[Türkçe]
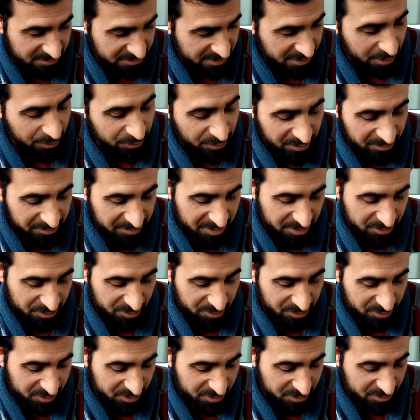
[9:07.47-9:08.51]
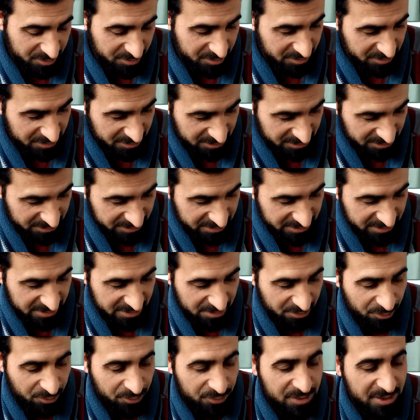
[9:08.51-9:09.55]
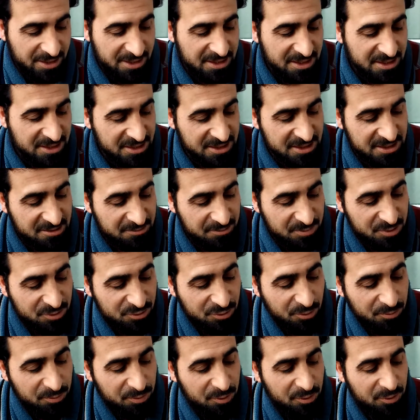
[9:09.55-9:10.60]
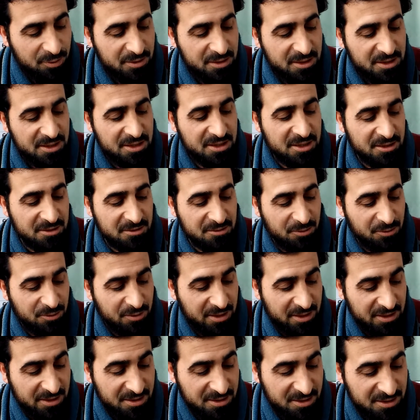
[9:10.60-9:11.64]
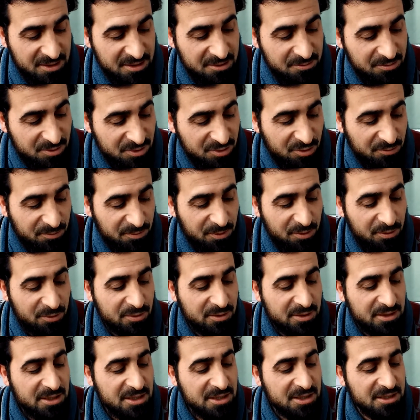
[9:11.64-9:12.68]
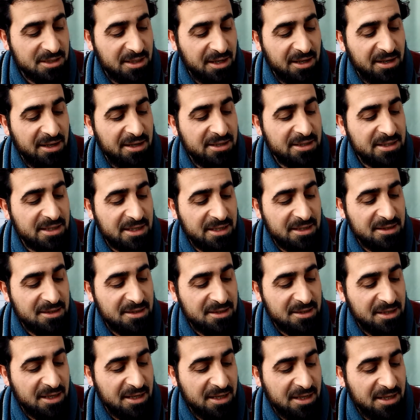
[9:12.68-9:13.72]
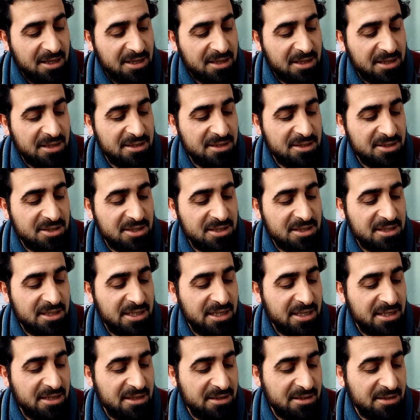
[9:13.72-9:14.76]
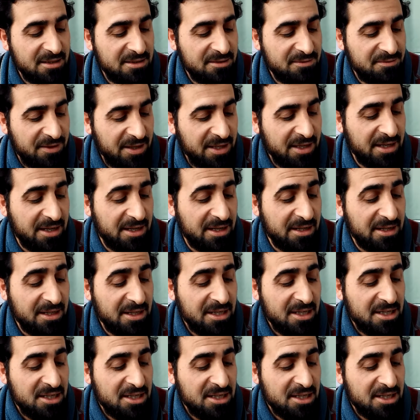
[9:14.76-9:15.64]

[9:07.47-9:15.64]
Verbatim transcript: devam ediyoruz. E, onlar içinde bir topluluk niçin? Onların içinde bir topluluk niçin Allah'ın kendilerini helak edeceği yer veya